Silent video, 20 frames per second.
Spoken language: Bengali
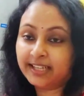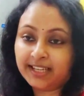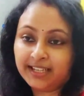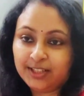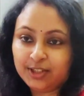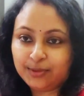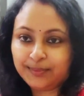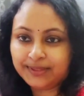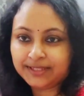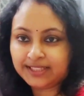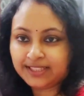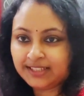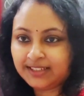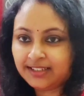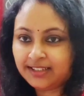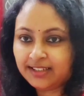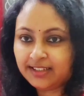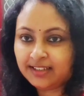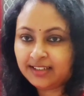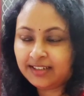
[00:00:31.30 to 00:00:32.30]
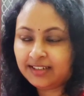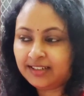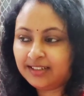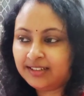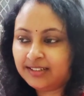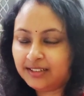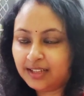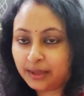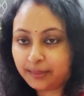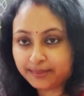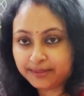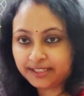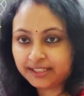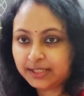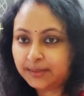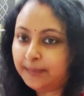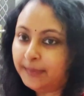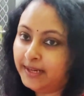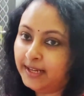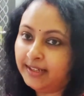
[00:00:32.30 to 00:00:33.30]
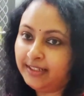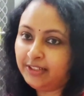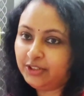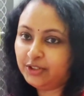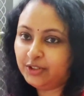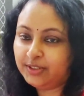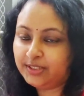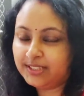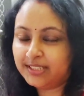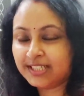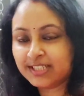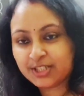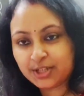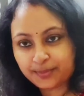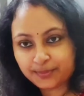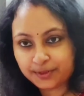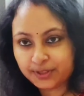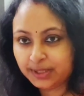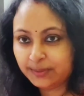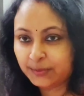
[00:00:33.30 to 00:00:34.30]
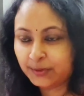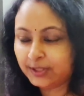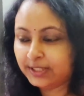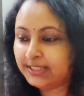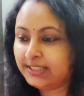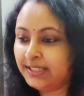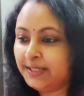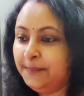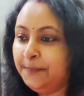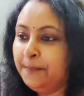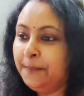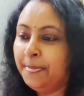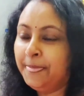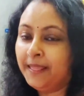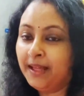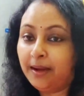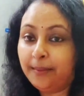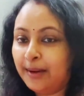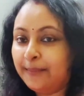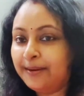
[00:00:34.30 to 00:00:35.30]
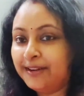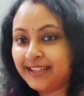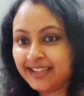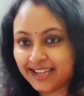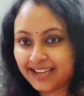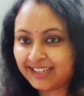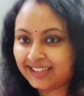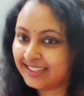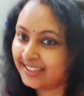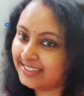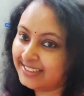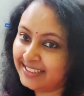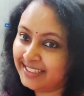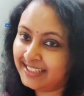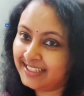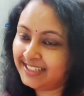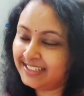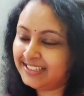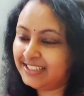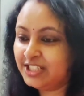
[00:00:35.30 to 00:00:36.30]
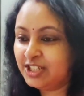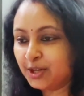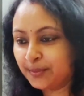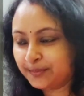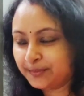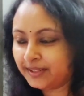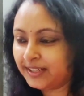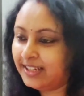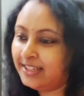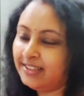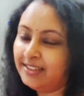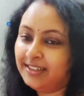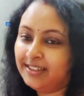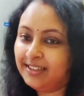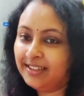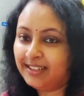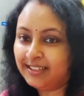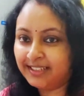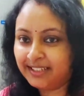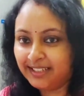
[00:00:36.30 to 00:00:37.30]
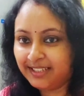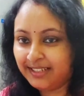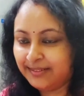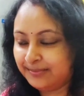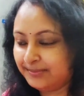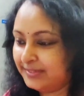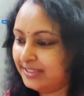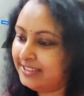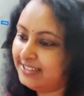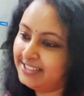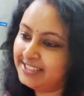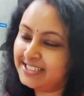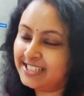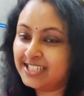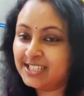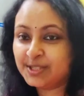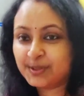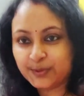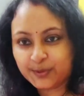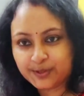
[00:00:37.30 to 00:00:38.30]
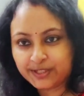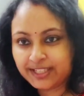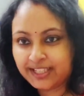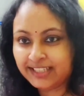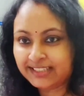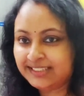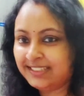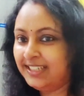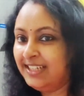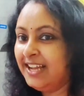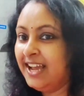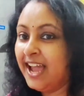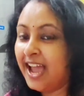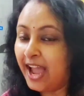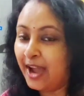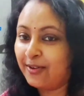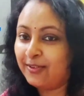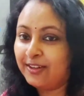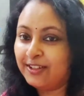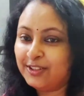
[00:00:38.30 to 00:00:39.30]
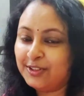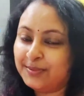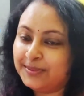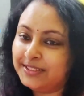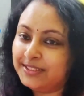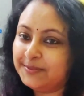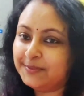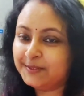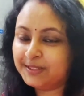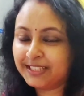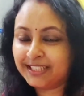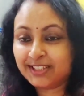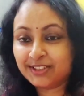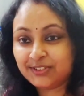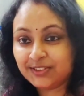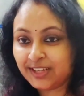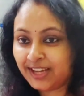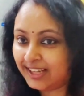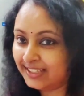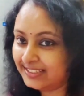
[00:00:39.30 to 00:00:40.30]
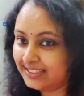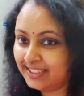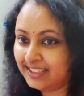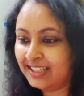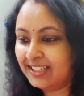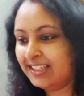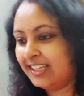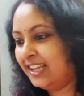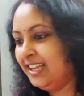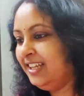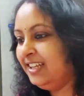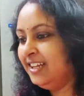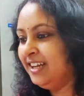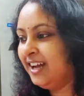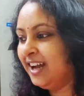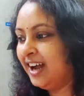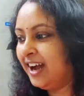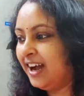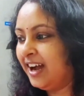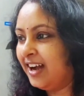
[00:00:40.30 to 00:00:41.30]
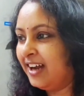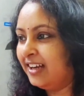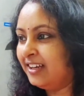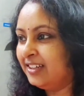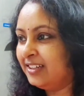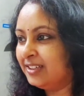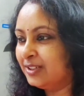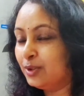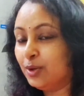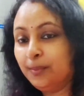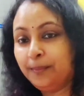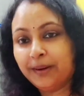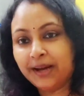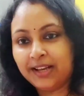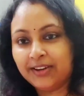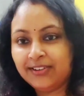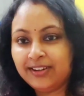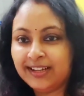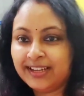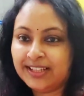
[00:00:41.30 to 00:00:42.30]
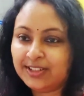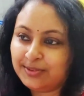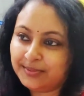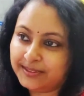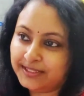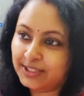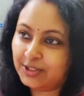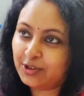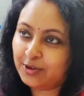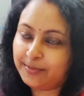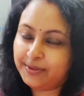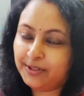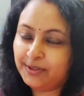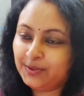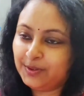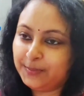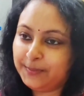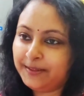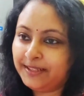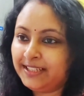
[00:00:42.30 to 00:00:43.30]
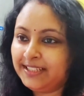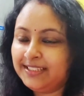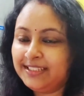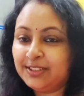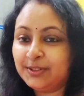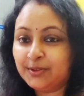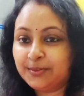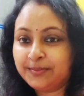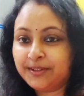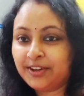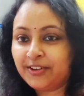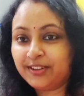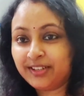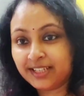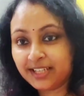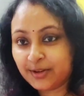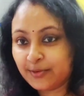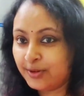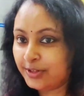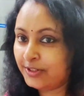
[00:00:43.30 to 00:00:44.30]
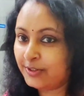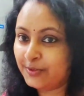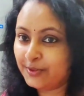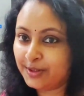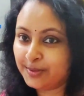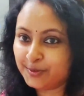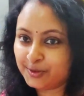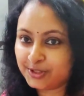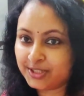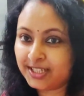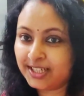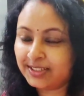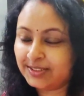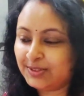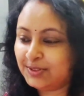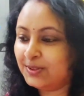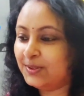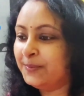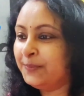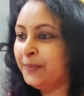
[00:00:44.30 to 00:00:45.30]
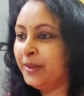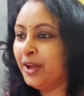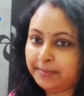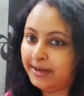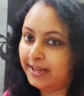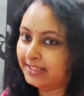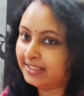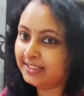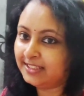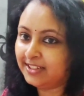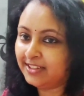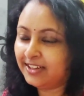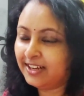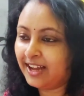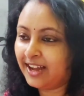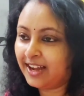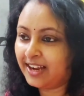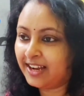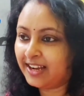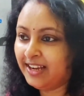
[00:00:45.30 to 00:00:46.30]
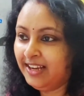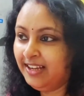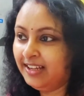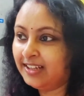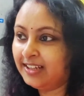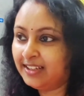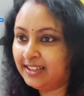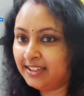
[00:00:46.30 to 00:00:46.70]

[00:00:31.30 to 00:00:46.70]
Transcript: সেখানে তোমাদের আমাদের যে প্ল্যানিং চলছে সে সম্বন্ধে বলেছি আমার হেয়ার কাট দেখিয়েছি সবটাই আর কি ডিসকাস করে নিয়েছি এখন আর তোমাদের মধ্যে কিছু না জানা নেই আর খুব ভালো লাগে তোমাদের কমেন্টগুলো পেলে যে তোমরা অনেকে ওয়েট করে বসে আছো তুমি বেড়াতে যাওয়ার আগে